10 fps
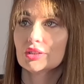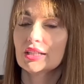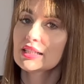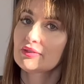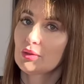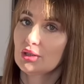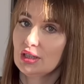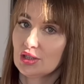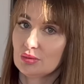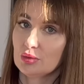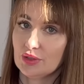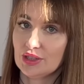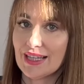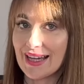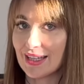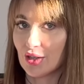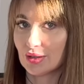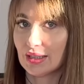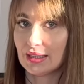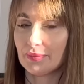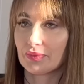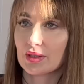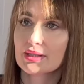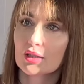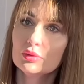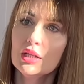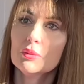Nie chcę Wam o nich jeszcze mówić, jakie one mm, są,